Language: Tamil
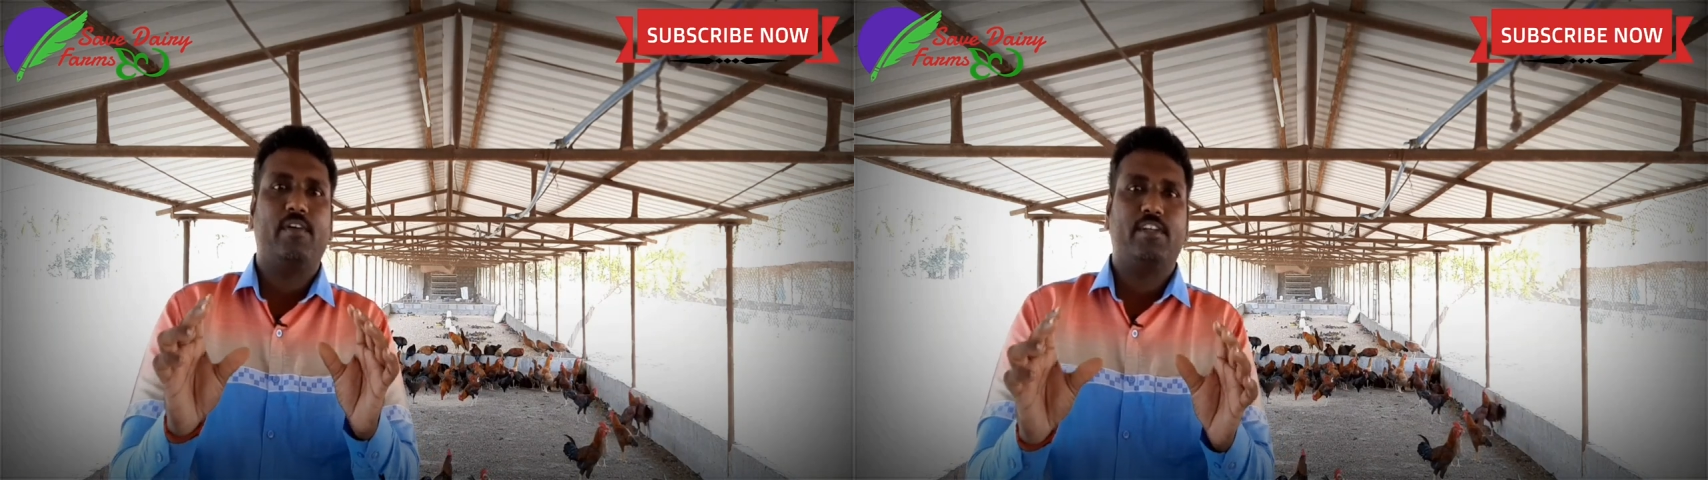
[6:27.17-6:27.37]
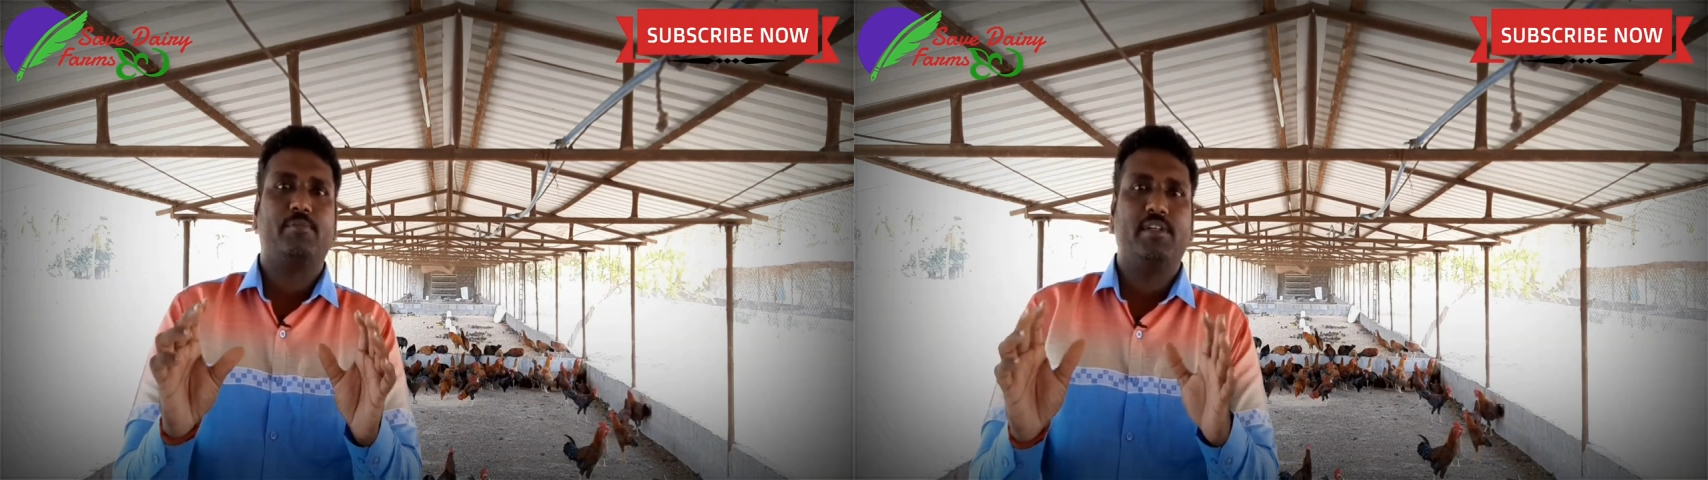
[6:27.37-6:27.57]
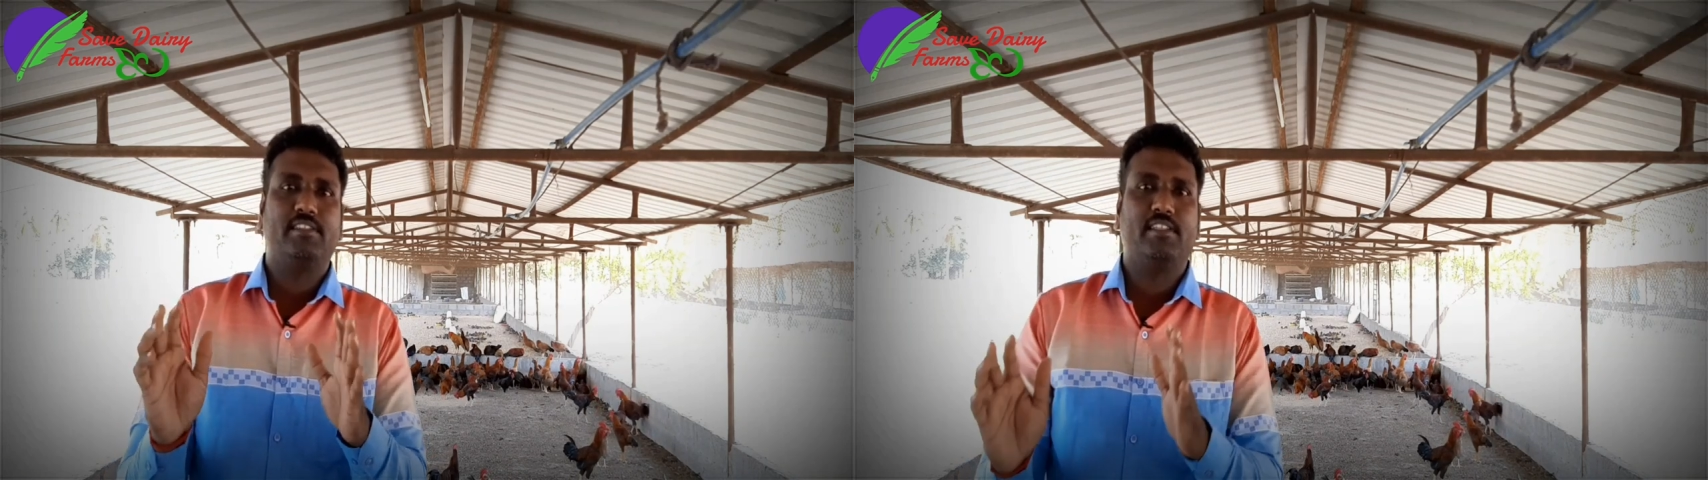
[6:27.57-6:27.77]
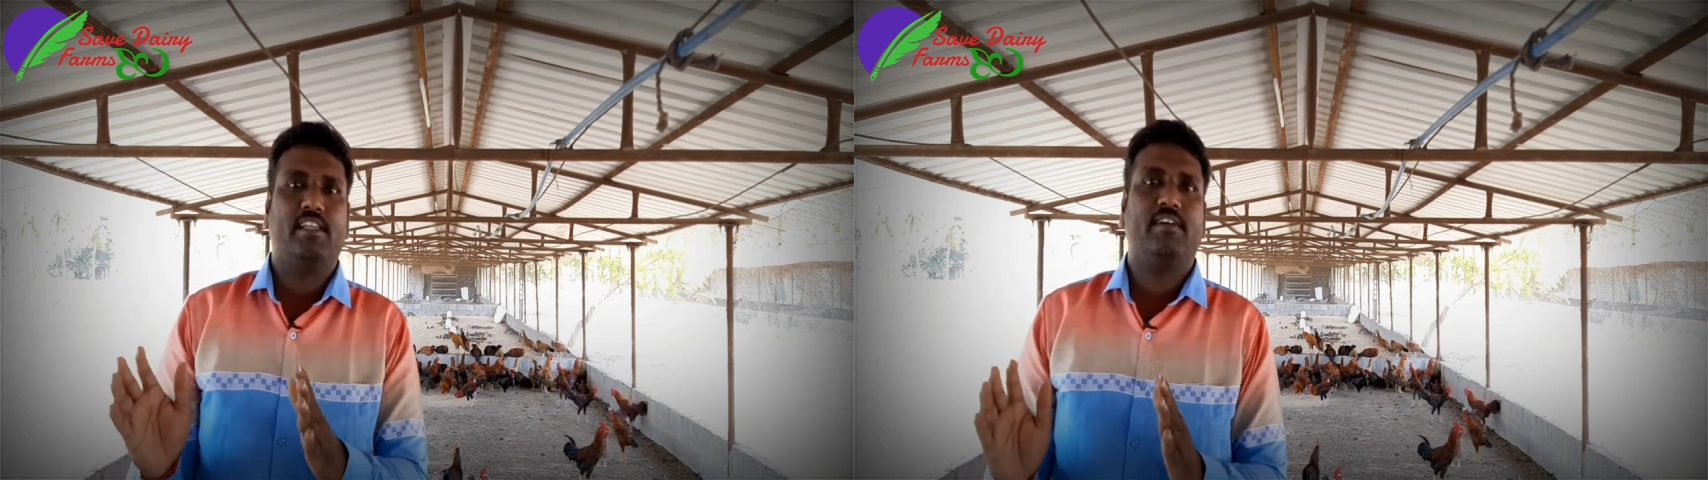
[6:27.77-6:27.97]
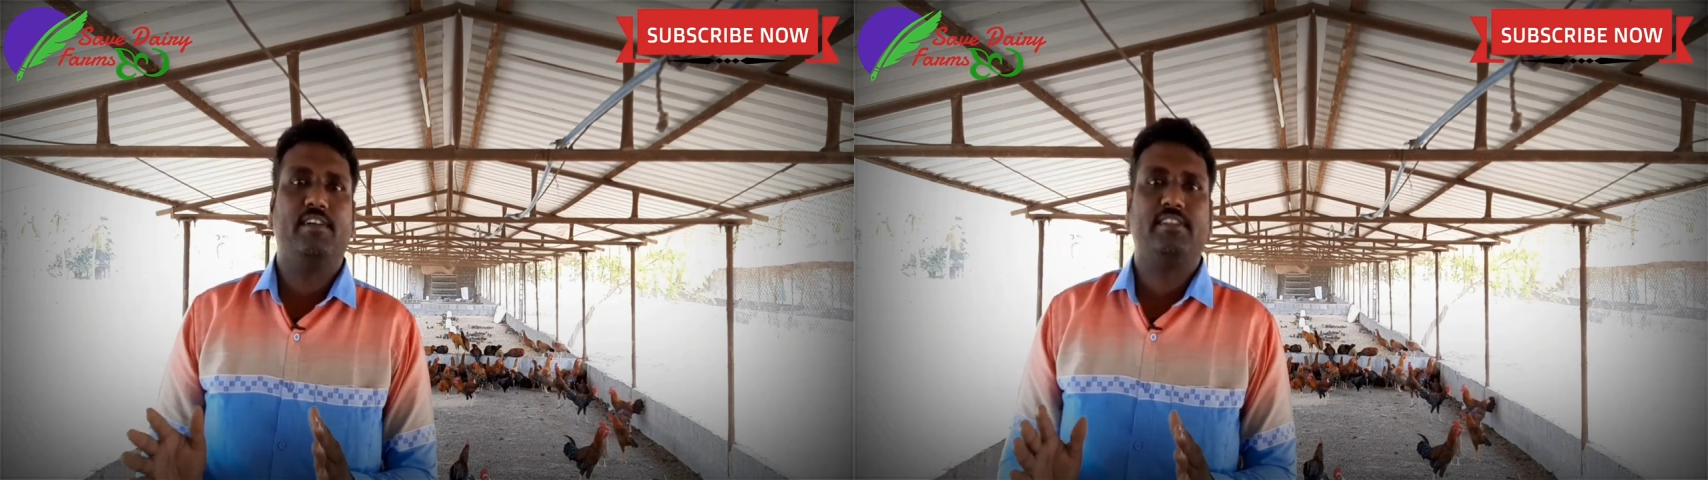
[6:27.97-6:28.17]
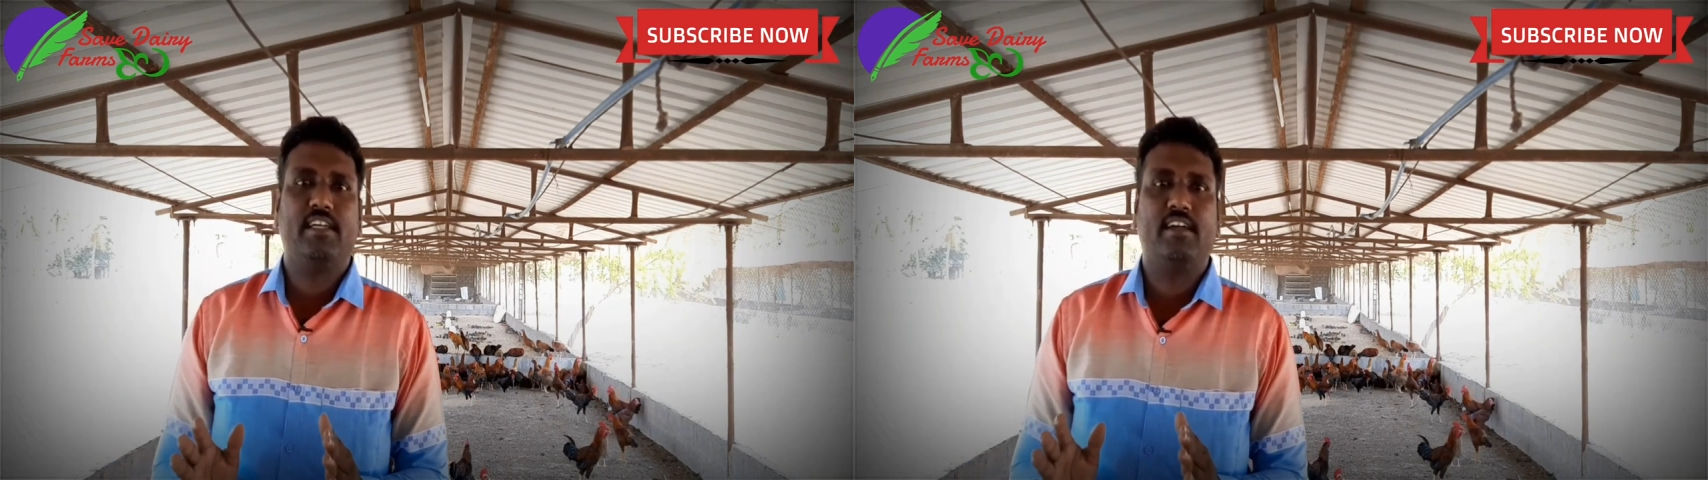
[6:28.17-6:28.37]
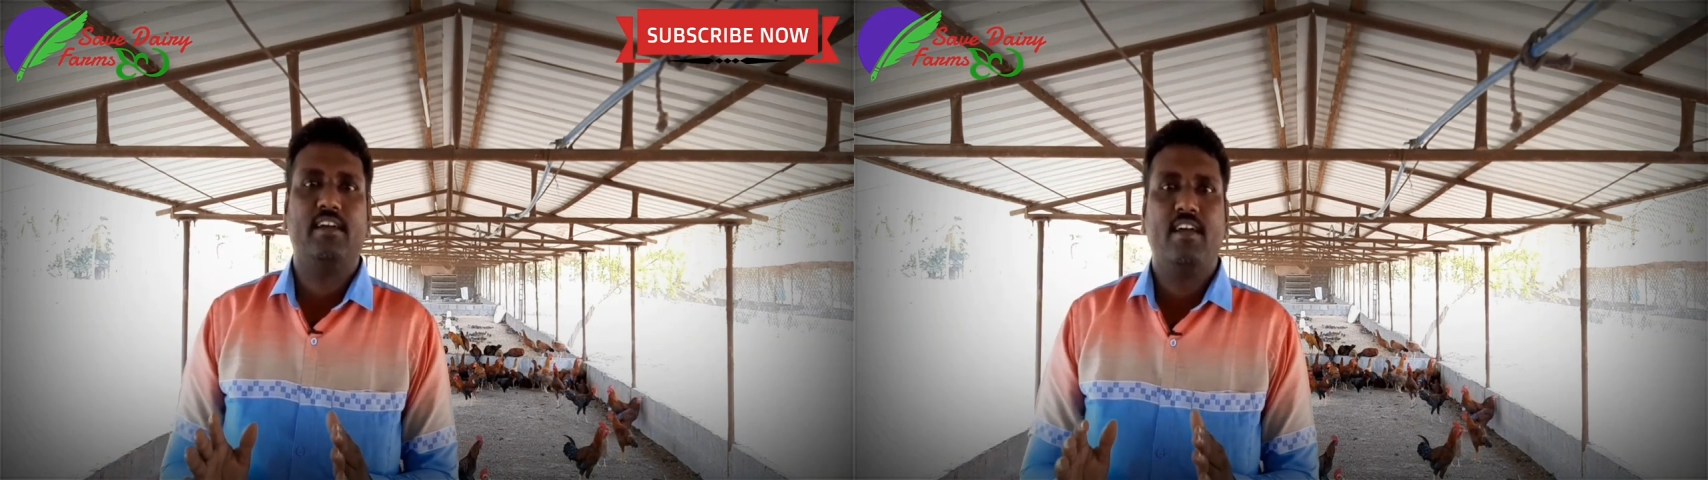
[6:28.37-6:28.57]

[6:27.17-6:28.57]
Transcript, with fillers: ஃப்ரெஷ் மீட்ஸ்ன்னு நான் வச்சேன்